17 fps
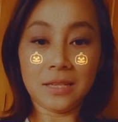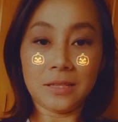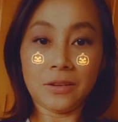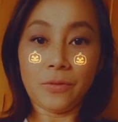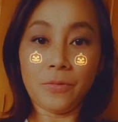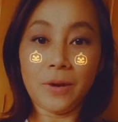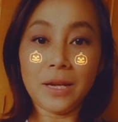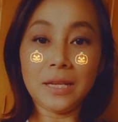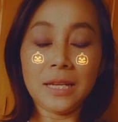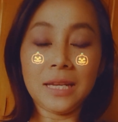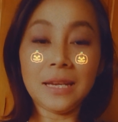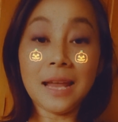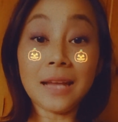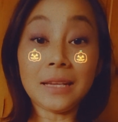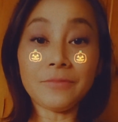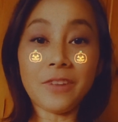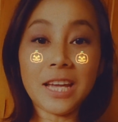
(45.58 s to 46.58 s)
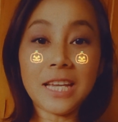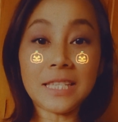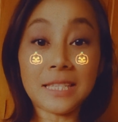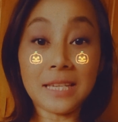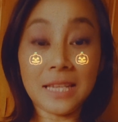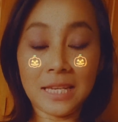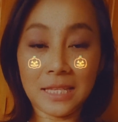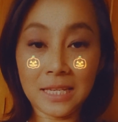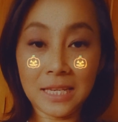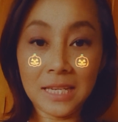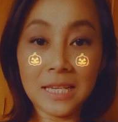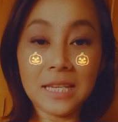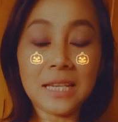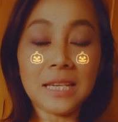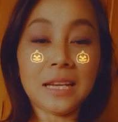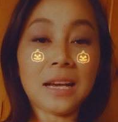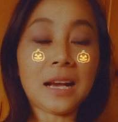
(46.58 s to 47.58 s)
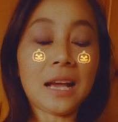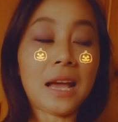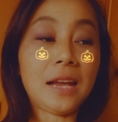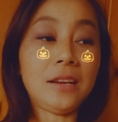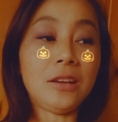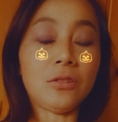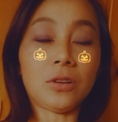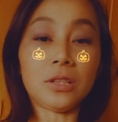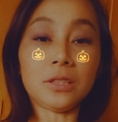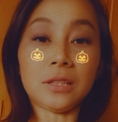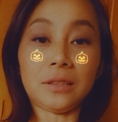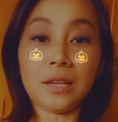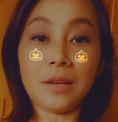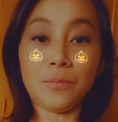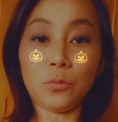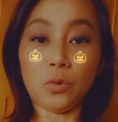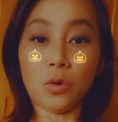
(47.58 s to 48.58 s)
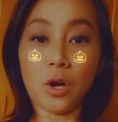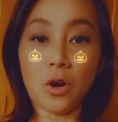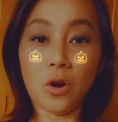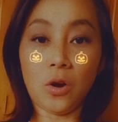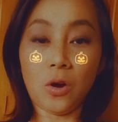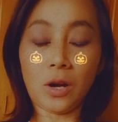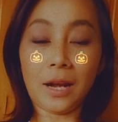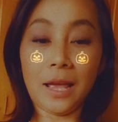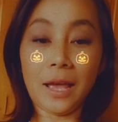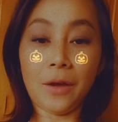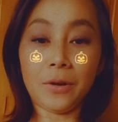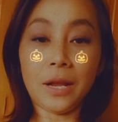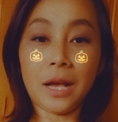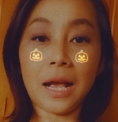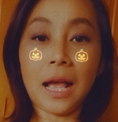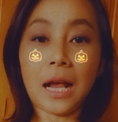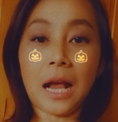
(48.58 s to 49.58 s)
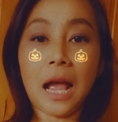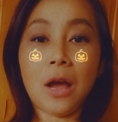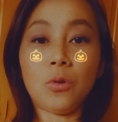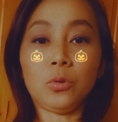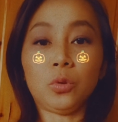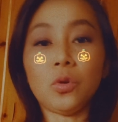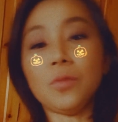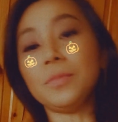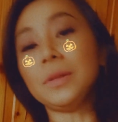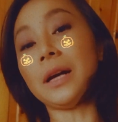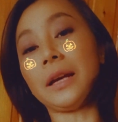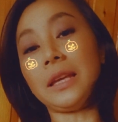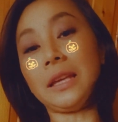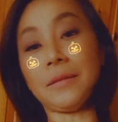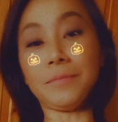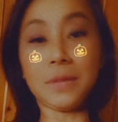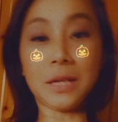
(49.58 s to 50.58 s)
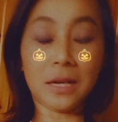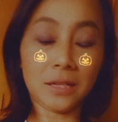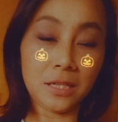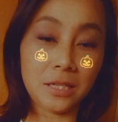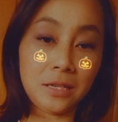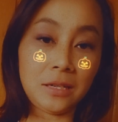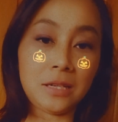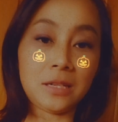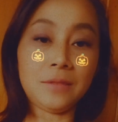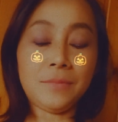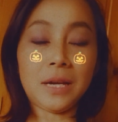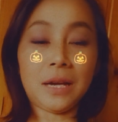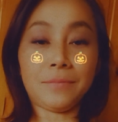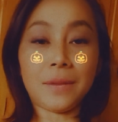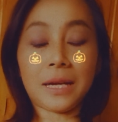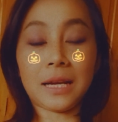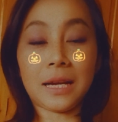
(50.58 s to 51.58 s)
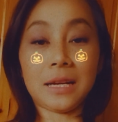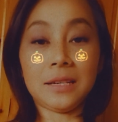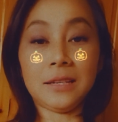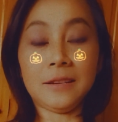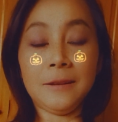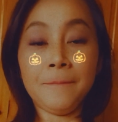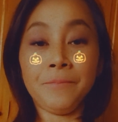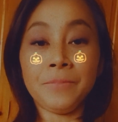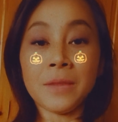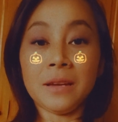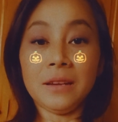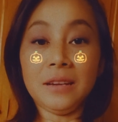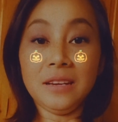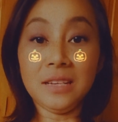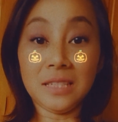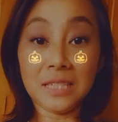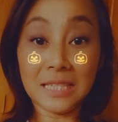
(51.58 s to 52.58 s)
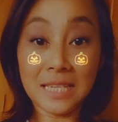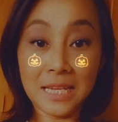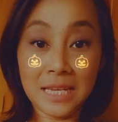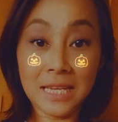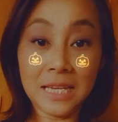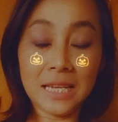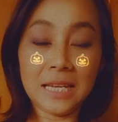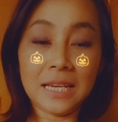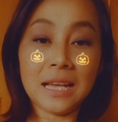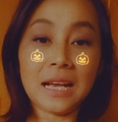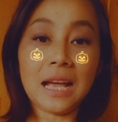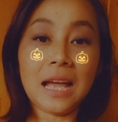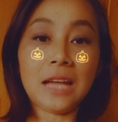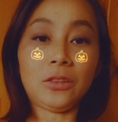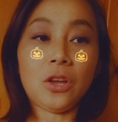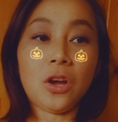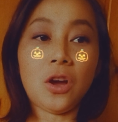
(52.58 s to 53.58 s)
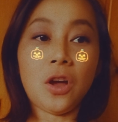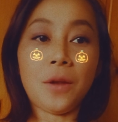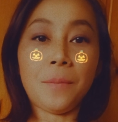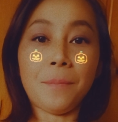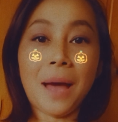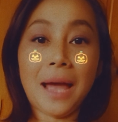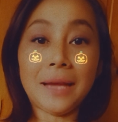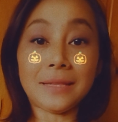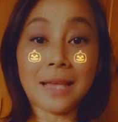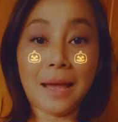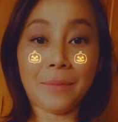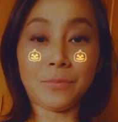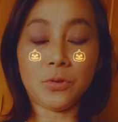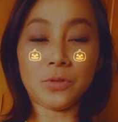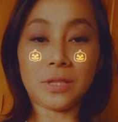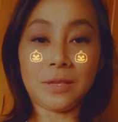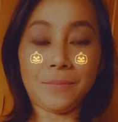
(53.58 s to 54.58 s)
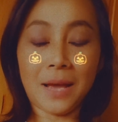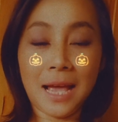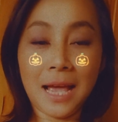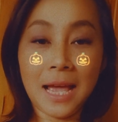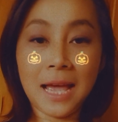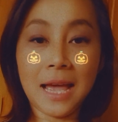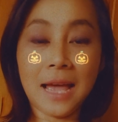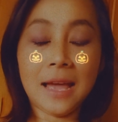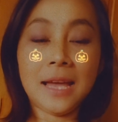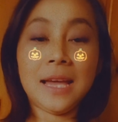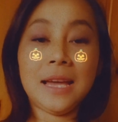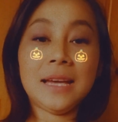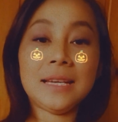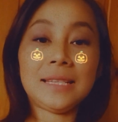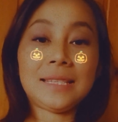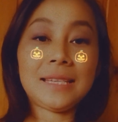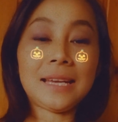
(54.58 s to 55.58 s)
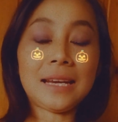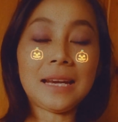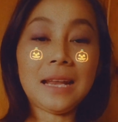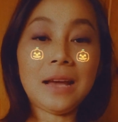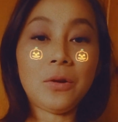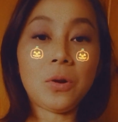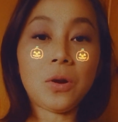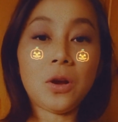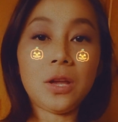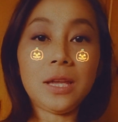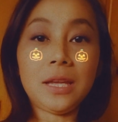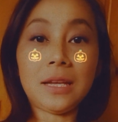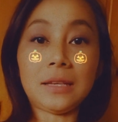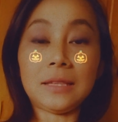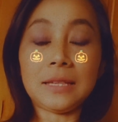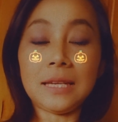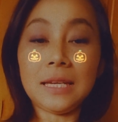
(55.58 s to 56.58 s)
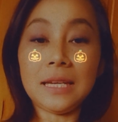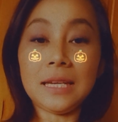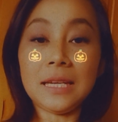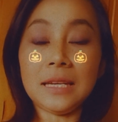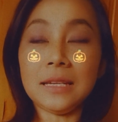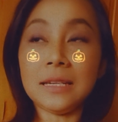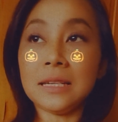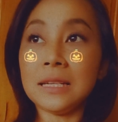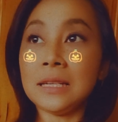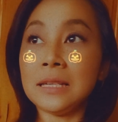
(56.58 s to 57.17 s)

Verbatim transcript: วันนี้นัดไว้ 4 ที่ นะคะ เดี๋ยว ก็จะเตรียมตัวออกแล้ว นะคะ เข้าตัวเมืองอีกเมืองหนึ่งคือเมืองแมคเคลเลนหนึ่งที่นะคะตอนบ่าย3ามโมงสิเสร็จแล้วก็อีกที่หนึ่ง